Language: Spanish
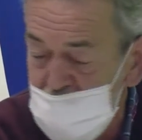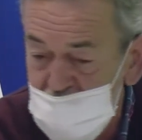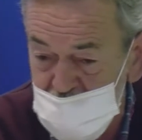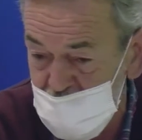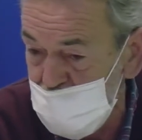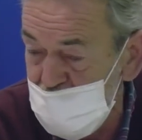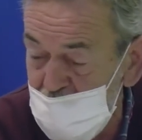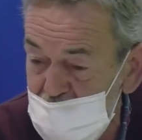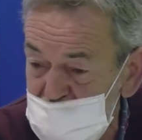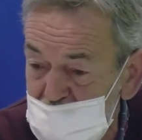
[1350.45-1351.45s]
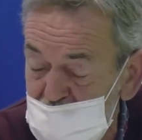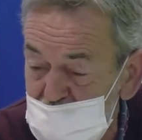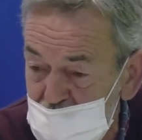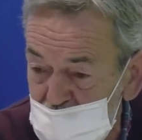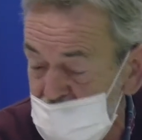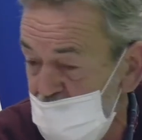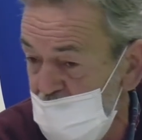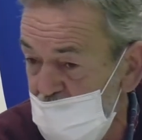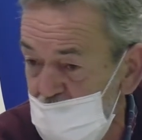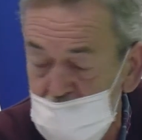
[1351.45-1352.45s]
Y será un Express, como te digo, que estará
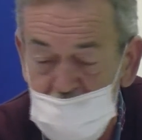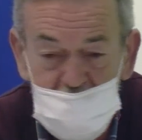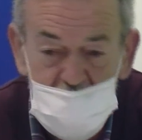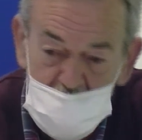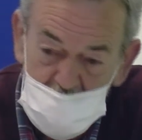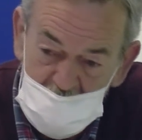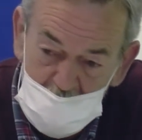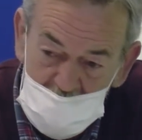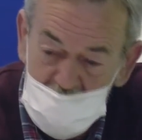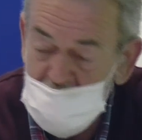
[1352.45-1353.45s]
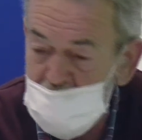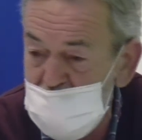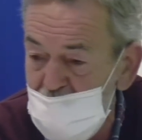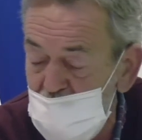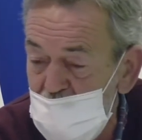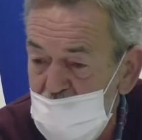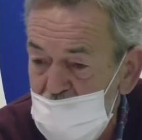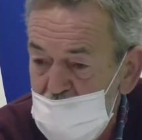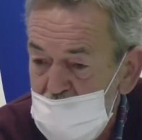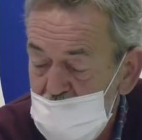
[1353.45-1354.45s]
hacia mes de abril, mes de mayo,
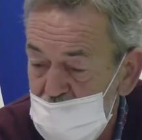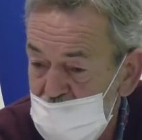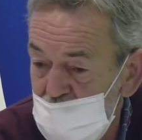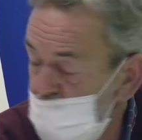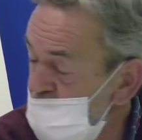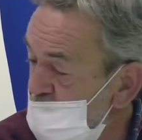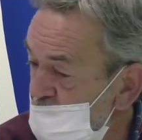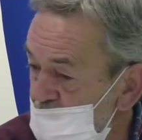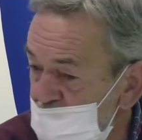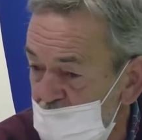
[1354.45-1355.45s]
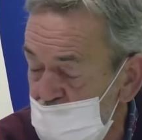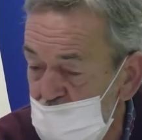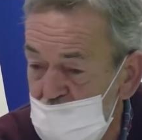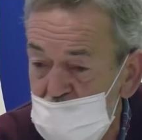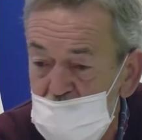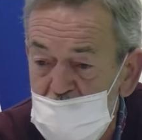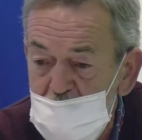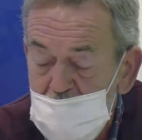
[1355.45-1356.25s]
y ya está adjudicada la obra, el proyecto.